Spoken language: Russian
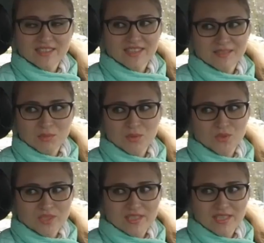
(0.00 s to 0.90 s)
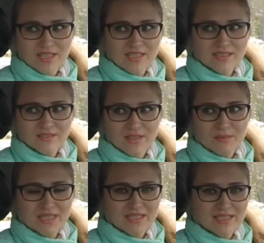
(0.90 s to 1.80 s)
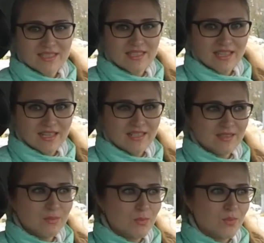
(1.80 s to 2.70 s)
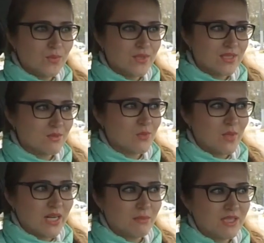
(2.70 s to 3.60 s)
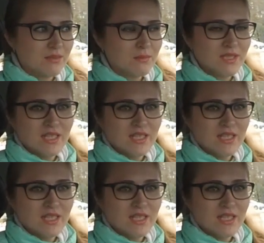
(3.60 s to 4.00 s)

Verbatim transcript: Да, мне уже искали, два месяца искали по тем же параметрам.